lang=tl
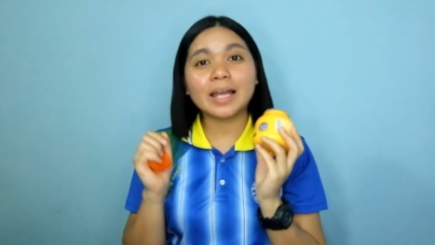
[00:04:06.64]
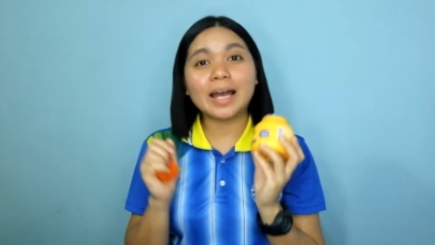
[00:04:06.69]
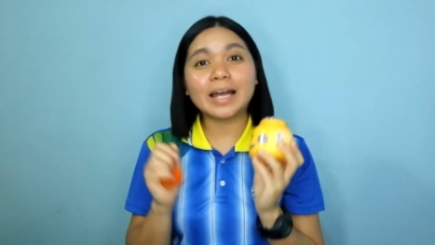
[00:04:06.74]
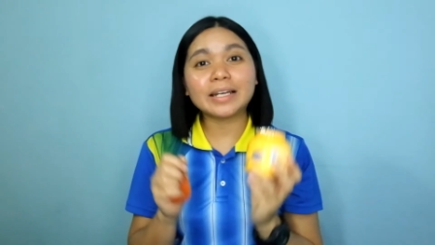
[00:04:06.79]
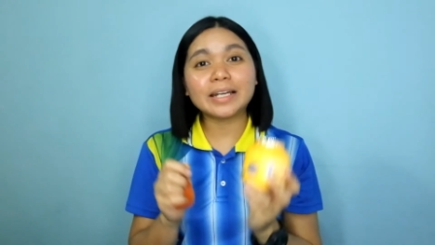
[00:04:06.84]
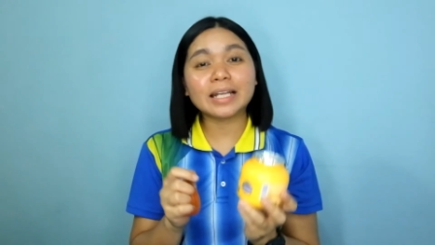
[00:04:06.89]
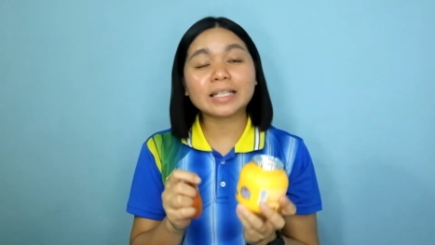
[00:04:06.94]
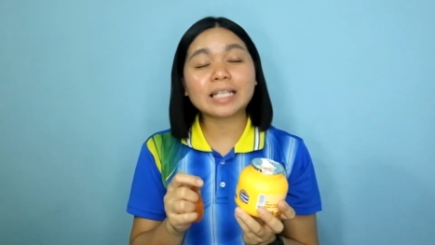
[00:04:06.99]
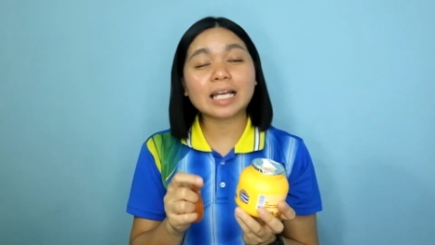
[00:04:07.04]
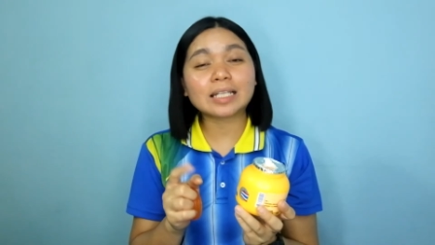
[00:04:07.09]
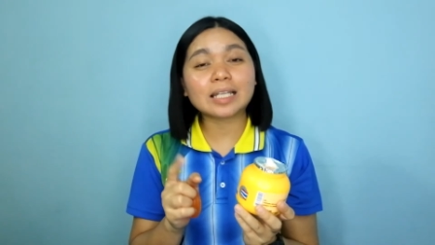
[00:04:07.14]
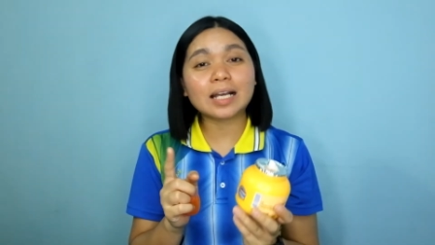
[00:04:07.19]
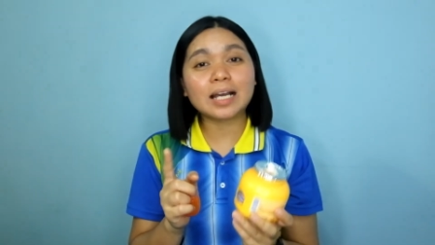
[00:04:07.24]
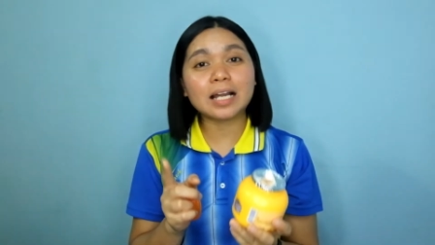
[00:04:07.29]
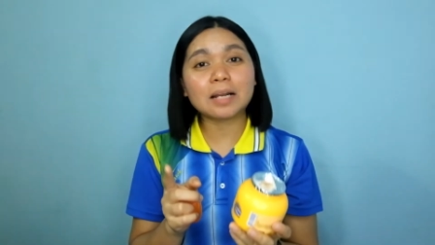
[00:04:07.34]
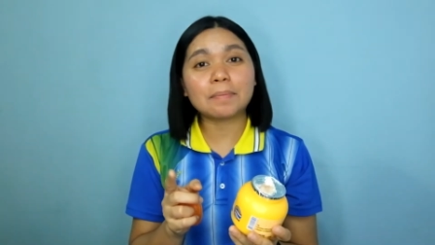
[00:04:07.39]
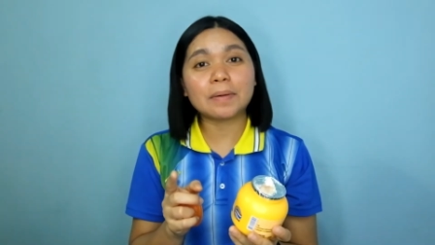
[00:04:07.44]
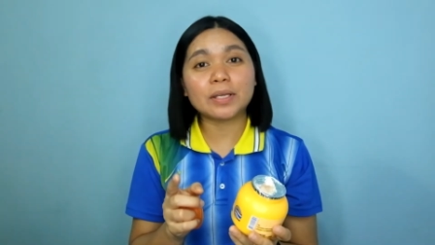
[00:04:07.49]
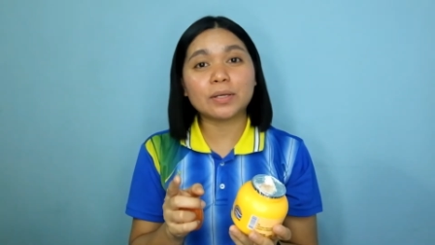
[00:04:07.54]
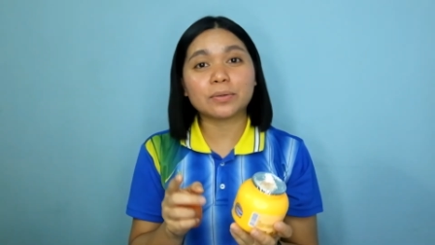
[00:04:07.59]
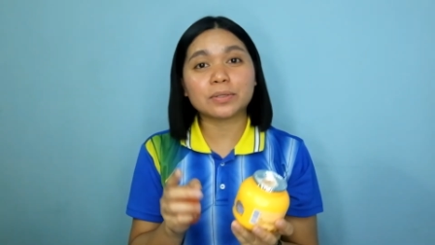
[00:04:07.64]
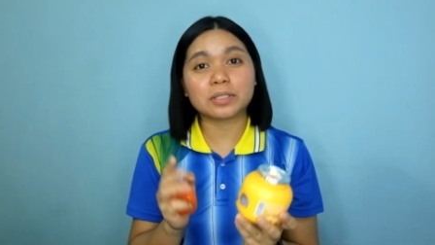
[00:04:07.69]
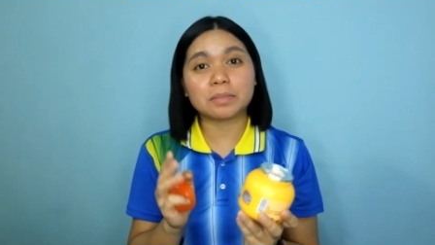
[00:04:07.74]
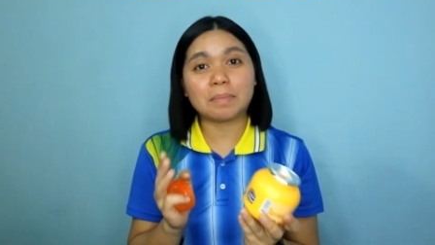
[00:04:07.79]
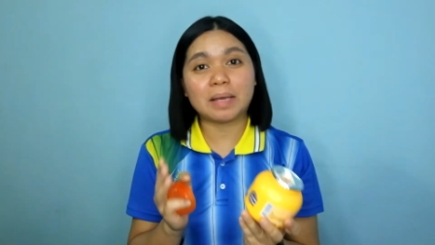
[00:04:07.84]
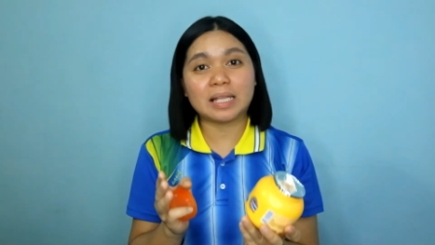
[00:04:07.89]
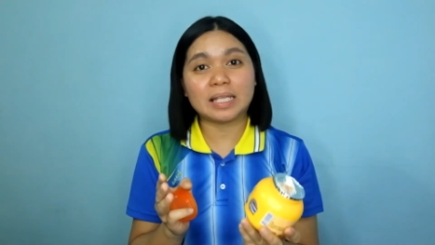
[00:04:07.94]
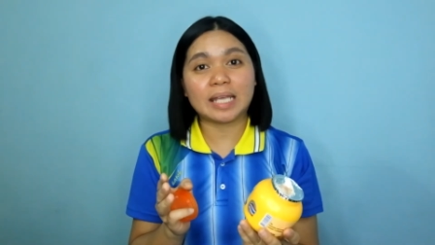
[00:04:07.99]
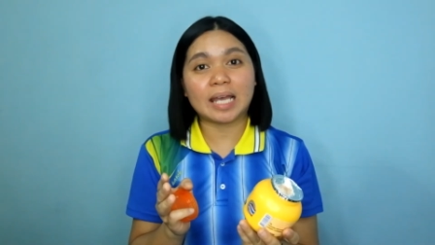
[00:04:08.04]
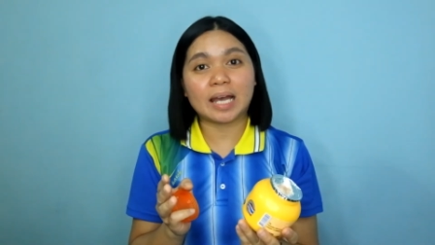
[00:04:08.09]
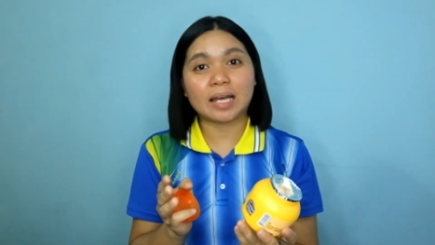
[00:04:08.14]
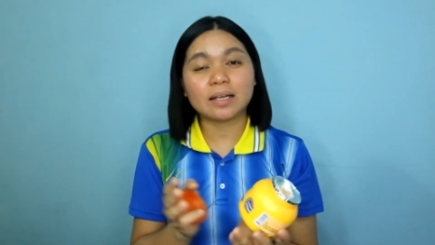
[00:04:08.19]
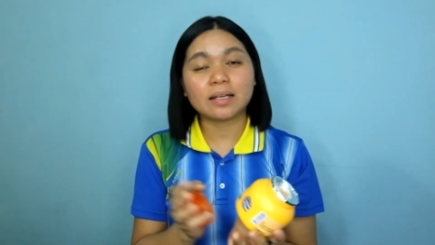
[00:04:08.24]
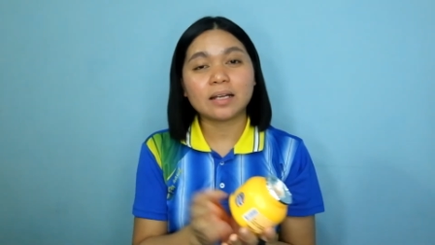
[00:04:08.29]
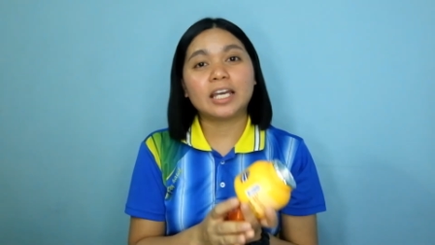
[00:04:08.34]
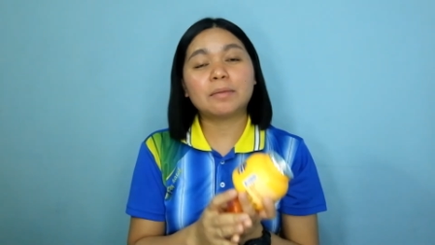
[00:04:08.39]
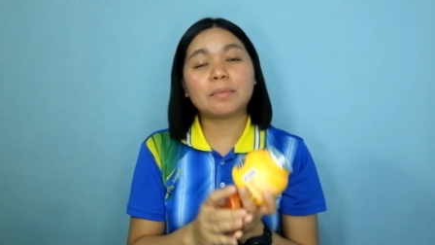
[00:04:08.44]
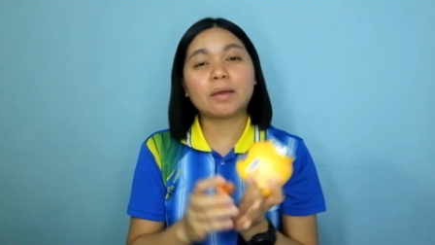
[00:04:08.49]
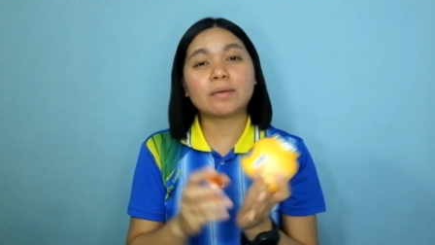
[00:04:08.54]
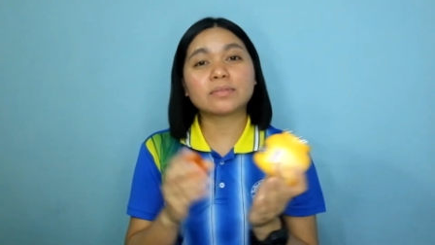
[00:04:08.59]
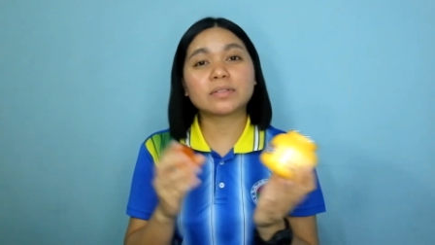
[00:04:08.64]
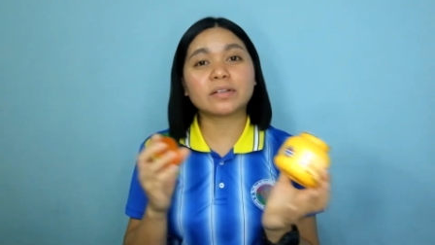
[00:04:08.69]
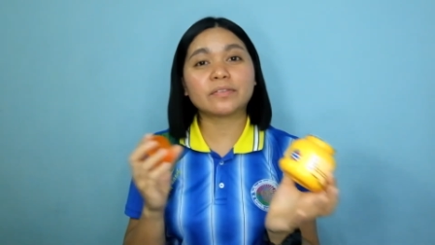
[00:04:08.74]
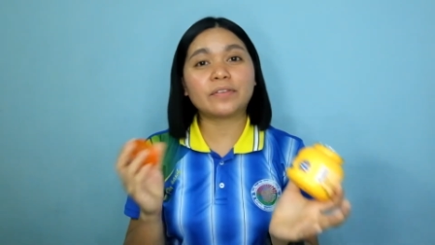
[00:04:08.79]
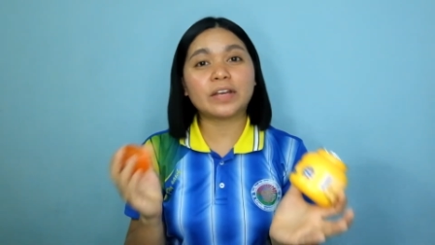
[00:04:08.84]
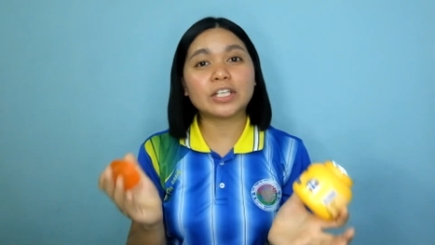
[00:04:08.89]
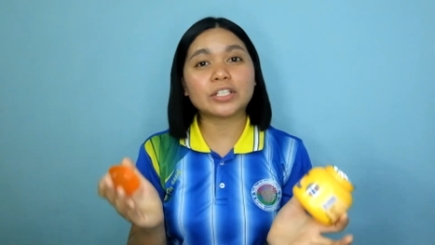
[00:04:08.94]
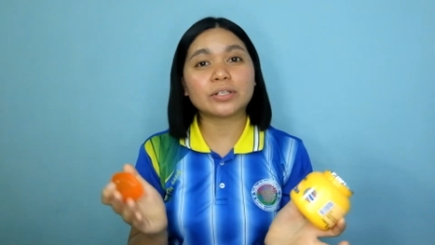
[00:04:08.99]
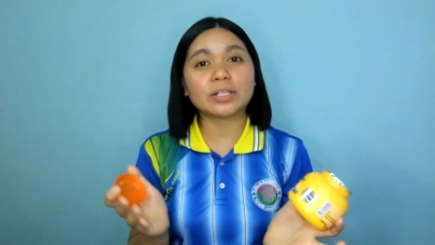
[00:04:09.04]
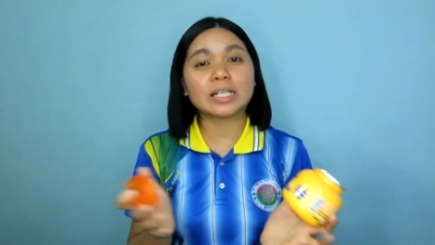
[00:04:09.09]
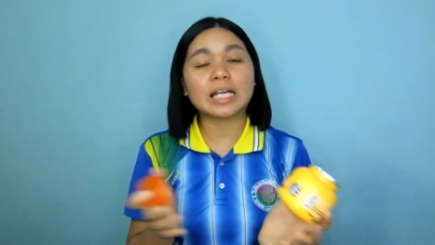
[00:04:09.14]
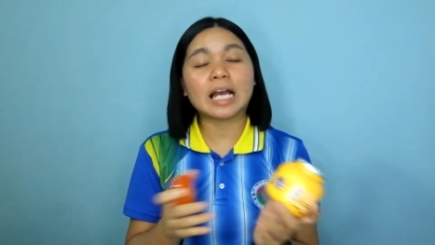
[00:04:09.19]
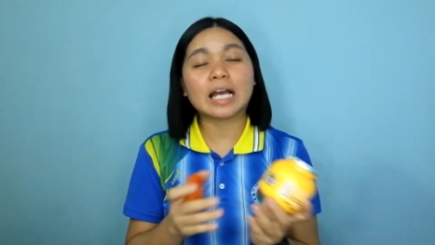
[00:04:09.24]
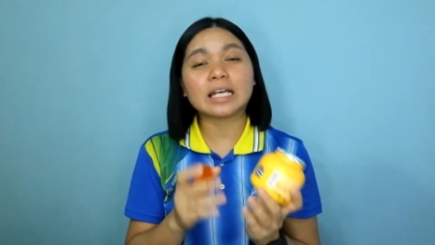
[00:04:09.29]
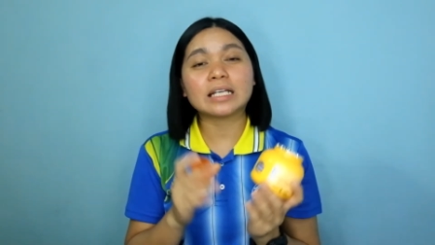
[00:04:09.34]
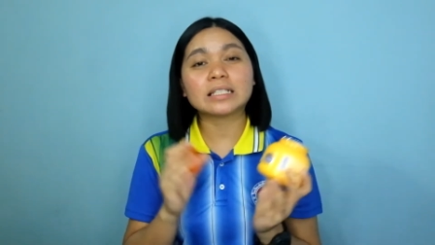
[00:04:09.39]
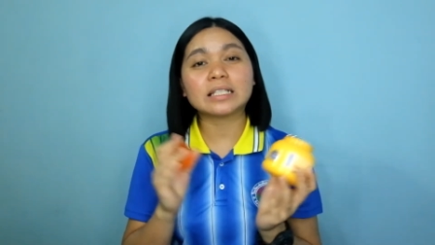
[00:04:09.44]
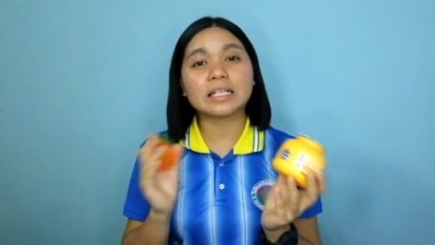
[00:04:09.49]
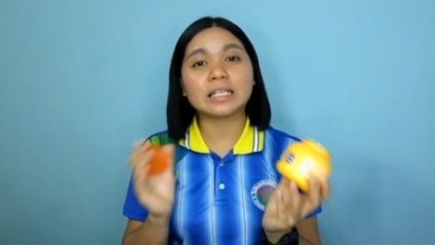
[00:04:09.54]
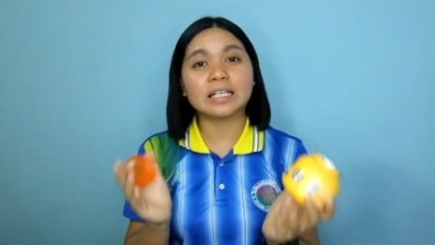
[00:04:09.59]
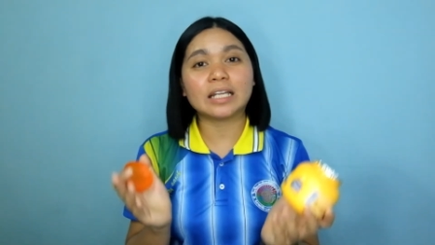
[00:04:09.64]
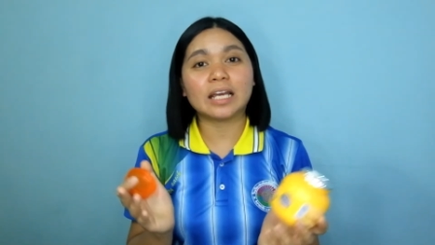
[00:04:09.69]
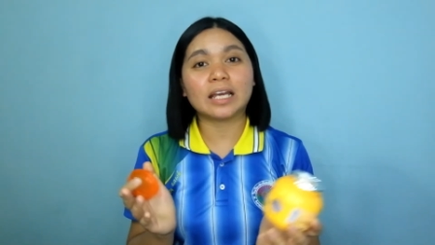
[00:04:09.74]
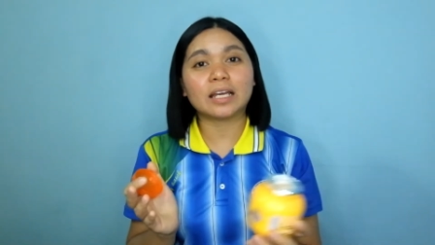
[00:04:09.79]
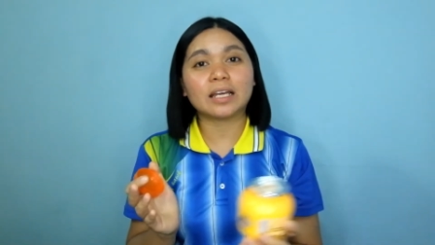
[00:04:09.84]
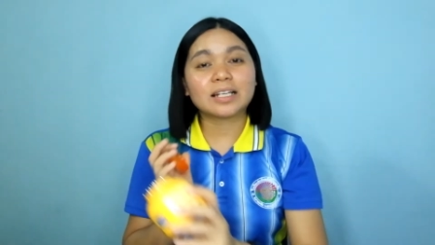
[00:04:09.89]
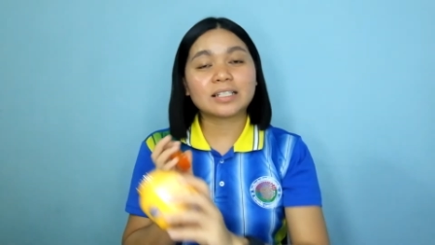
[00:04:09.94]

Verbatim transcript: And then, tatagal ba yung smell niya? In my observation, guys, hindi.